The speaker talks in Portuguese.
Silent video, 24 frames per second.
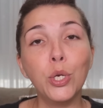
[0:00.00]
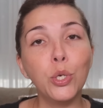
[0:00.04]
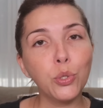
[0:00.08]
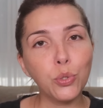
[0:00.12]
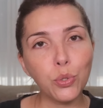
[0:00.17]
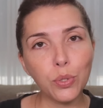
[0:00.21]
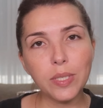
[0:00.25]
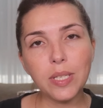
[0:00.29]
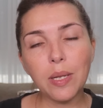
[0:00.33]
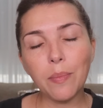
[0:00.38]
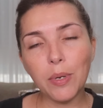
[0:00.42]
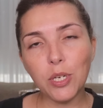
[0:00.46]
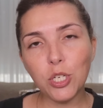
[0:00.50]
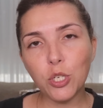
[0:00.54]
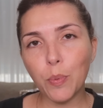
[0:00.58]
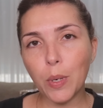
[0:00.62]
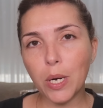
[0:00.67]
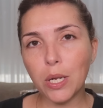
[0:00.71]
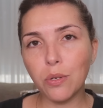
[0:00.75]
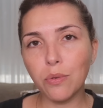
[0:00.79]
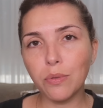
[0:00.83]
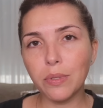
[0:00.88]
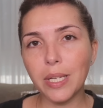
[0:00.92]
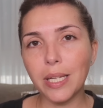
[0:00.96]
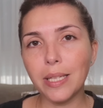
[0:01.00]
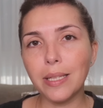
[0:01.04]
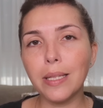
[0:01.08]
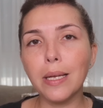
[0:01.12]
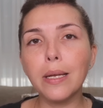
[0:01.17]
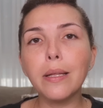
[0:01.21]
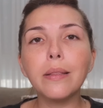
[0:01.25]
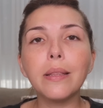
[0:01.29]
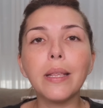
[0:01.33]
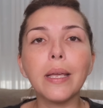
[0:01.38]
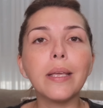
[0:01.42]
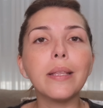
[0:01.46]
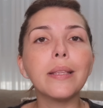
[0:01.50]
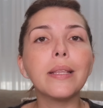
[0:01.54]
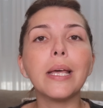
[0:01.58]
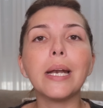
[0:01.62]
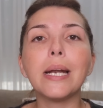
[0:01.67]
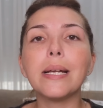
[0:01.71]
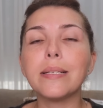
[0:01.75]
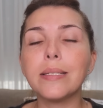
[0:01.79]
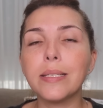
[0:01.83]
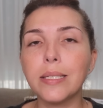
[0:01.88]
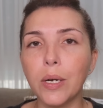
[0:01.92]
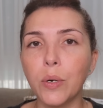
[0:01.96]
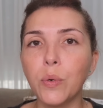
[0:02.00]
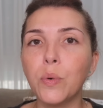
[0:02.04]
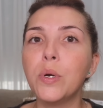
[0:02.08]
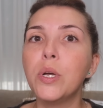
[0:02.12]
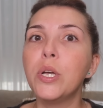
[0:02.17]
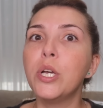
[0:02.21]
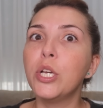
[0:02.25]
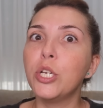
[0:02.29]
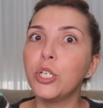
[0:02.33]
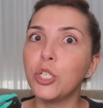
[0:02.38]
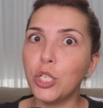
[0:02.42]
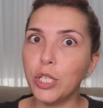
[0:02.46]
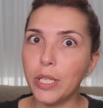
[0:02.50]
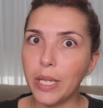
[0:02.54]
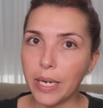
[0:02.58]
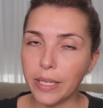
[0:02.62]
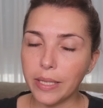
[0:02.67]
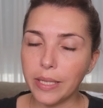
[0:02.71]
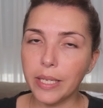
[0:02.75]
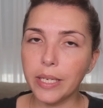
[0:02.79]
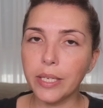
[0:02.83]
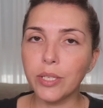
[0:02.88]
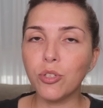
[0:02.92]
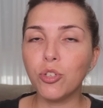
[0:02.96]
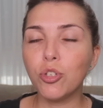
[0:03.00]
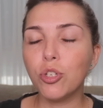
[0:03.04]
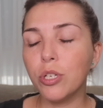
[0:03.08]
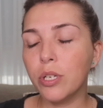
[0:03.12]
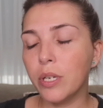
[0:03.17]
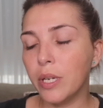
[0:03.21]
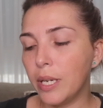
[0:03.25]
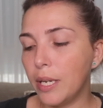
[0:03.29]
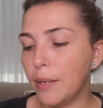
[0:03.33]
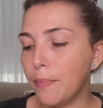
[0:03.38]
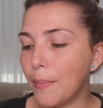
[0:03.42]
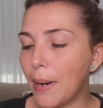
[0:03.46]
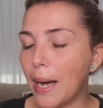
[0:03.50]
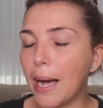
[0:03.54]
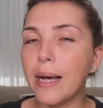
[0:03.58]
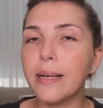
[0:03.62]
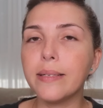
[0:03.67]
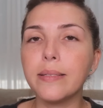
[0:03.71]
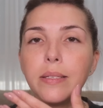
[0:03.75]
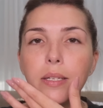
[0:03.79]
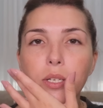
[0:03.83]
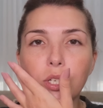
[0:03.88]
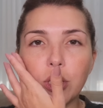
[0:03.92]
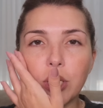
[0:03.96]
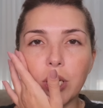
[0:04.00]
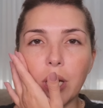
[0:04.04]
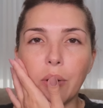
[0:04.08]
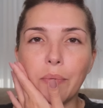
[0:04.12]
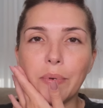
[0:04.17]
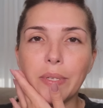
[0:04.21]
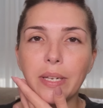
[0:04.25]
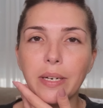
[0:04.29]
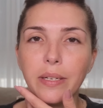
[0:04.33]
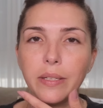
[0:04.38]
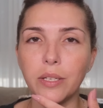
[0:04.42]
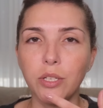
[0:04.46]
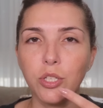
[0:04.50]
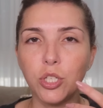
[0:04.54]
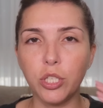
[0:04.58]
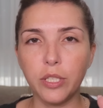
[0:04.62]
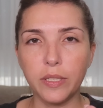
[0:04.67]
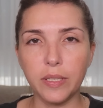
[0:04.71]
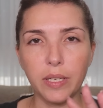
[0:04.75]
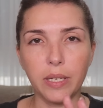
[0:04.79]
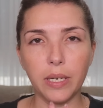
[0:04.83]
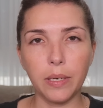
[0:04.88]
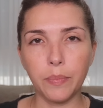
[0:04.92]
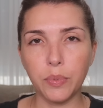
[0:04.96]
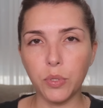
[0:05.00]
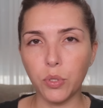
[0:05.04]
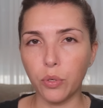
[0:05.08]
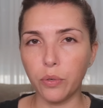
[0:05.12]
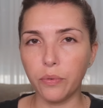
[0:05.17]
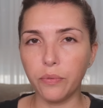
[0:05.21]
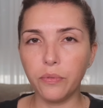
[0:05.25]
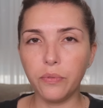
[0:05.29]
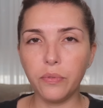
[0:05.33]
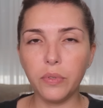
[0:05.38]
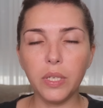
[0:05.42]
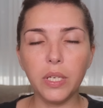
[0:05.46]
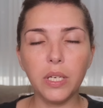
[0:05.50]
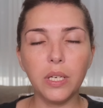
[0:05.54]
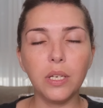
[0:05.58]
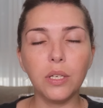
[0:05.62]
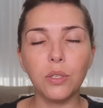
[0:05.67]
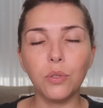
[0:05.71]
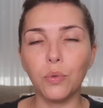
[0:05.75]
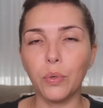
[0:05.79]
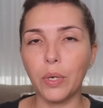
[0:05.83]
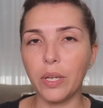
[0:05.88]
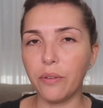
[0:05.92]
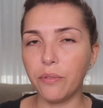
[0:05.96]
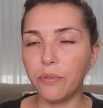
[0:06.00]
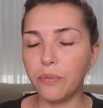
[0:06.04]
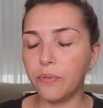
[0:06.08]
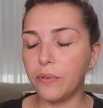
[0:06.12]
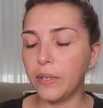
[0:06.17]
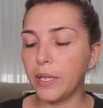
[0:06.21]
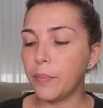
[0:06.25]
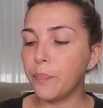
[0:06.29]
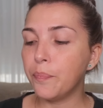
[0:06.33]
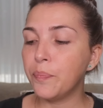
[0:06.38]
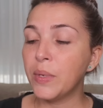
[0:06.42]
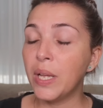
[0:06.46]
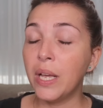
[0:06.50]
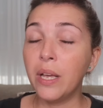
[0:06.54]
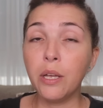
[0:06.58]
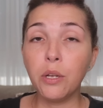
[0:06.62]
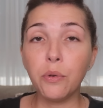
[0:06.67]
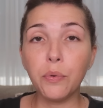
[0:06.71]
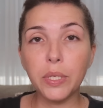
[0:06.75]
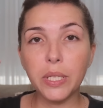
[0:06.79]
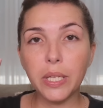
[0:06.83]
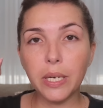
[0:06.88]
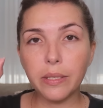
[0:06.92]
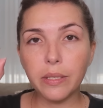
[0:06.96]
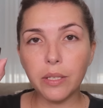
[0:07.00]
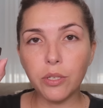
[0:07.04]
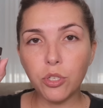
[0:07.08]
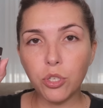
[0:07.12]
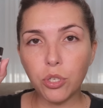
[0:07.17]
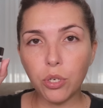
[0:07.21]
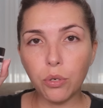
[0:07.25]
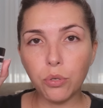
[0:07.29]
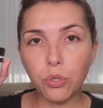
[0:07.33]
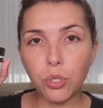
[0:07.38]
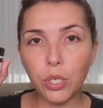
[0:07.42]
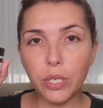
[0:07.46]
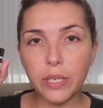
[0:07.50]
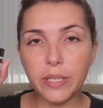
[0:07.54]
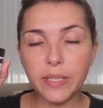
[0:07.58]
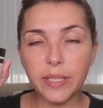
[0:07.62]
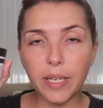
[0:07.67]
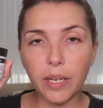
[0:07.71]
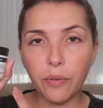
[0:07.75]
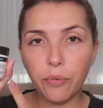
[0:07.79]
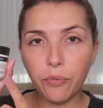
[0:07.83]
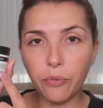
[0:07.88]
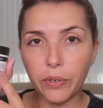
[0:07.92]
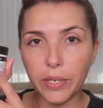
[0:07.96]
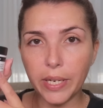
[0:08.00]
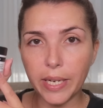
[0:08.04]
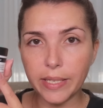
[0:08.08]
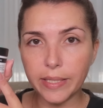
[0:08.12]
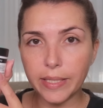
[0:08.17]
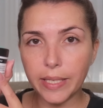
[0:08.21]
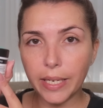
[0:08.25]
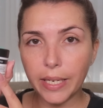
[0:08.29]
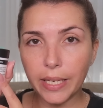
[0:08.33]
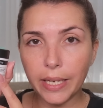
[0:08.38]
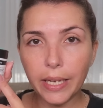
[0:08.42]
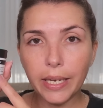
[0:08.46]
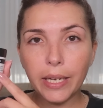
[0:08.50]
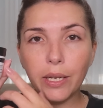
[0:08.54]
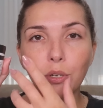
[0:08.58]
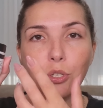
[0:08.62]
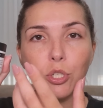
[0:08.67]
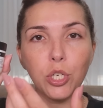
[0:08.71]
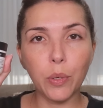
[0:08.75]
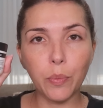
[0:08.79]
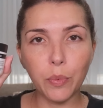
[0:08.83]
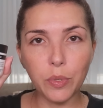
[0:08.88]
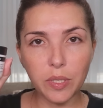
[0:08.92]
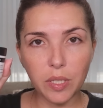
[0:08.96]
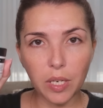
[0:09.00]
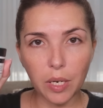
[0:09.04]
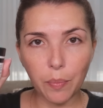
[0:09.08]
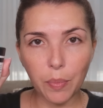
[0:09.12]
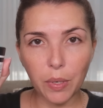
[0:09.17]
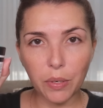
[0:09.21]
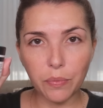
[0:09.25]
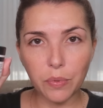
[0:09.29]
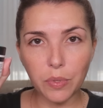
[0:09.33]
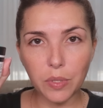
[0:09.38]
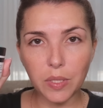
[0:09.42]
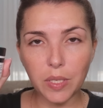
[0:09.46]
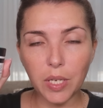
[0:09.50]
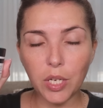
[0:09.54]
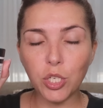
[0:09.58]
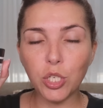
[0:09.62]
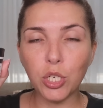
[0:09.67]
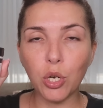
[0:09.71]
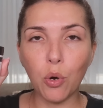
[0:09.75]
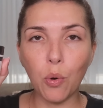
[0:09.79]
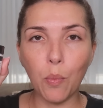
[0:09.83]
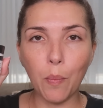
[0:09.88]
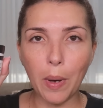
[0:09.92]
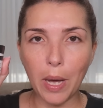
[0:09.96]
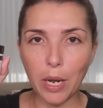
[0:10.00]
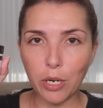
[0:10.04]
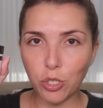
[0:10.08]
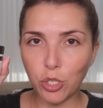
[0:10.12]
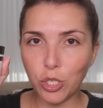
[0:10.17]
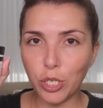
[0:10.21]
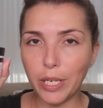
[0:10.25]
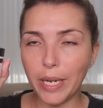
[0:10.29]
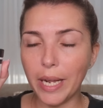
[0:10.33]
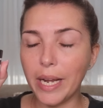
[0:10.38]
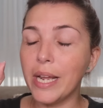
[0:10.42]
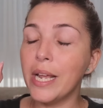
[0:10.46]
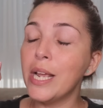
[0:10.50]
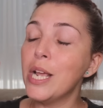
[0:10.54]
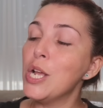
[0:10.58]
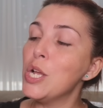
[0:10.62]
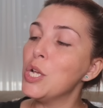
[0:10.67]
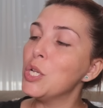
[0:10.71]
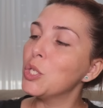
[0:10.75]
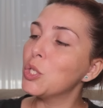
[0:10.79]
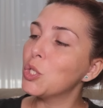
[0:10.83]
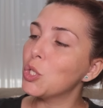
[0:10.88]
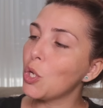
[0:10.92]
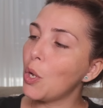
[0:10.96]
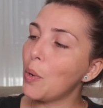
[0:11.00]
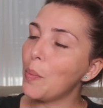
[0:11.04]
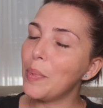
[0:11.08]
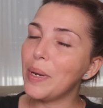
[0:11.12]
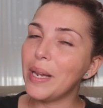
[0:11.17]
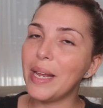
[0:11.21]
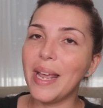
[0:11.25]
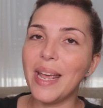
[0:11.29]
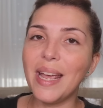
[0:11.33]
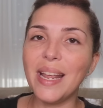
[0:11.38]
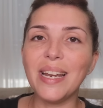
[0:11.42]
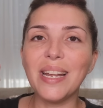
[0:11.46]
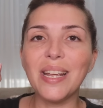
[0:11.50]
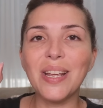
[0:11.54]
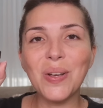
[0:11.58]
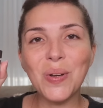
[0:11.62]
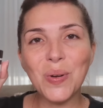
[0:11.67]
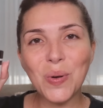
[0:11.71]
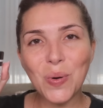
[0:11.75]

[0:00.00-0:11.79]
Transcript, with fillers: justamente para não ter tanta interação de hidratante e base, deixar o hidratante ser absorvido, enfim. O hidratante que eu utilizei foi esse daqui, que eu já mostrei para vocês, já compartilhei sobre ele